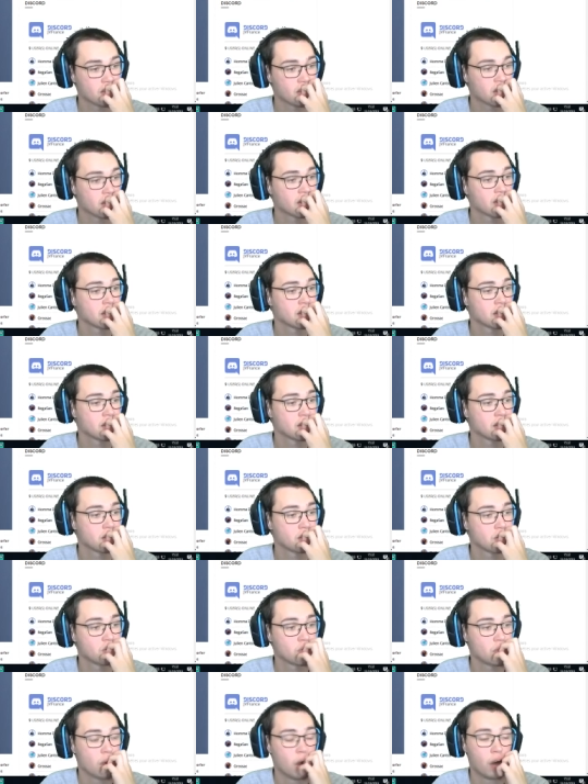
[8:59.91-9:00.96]
PlayStation
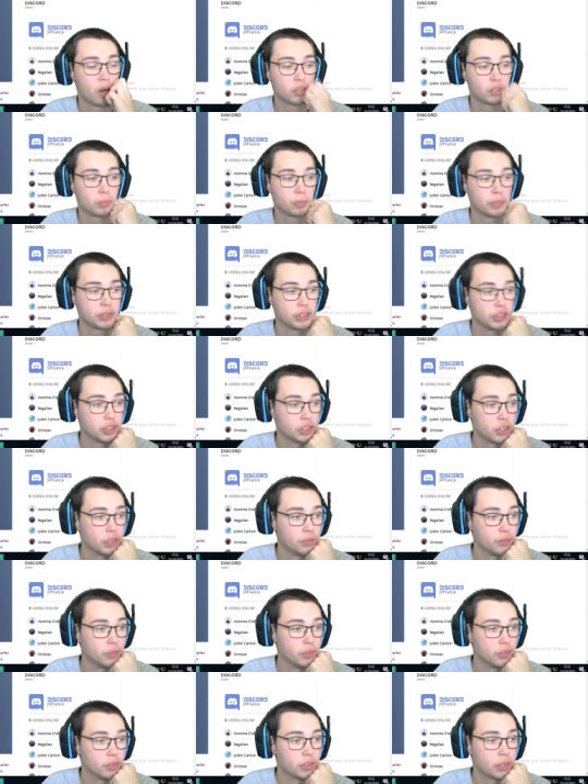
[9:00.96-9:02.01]
Non, sur PlayStation,
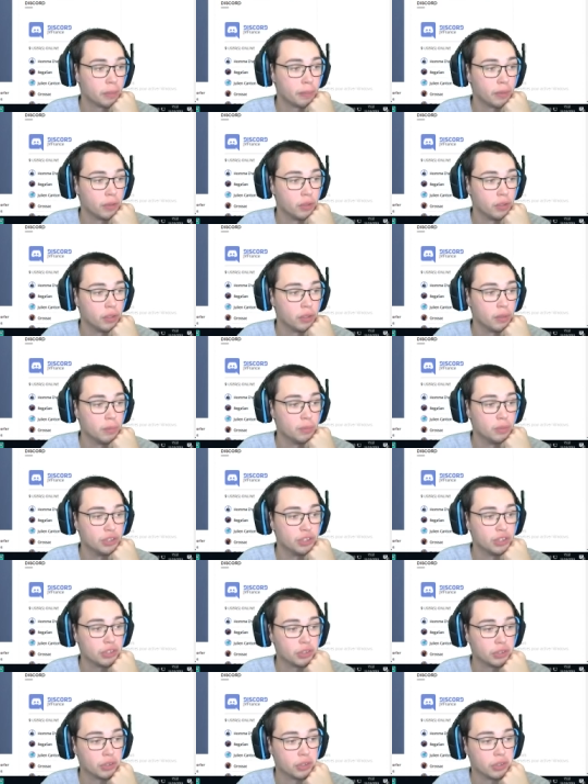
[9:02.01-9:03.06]
t'as pas la
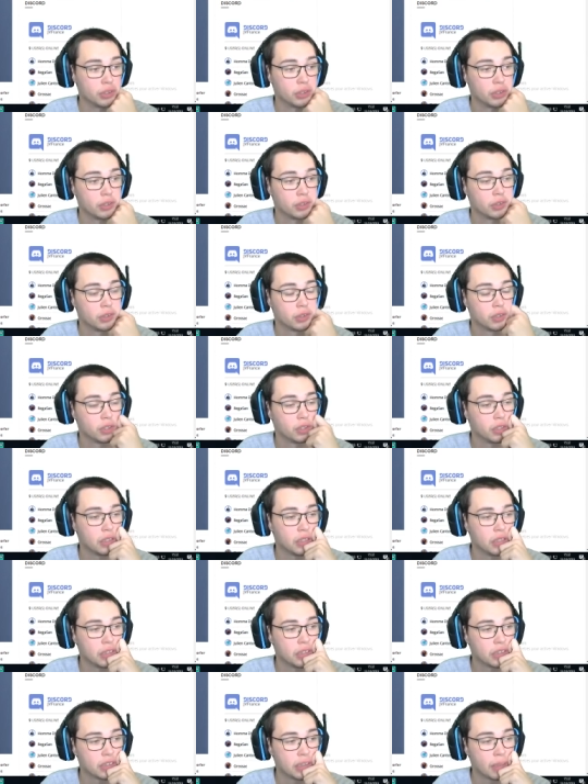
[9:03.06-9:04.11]
musique.
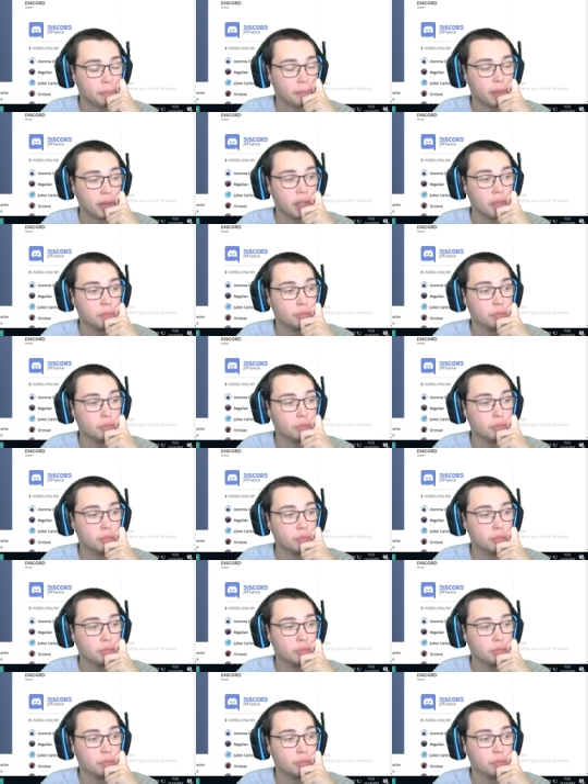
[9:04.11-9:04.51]
T'as pas la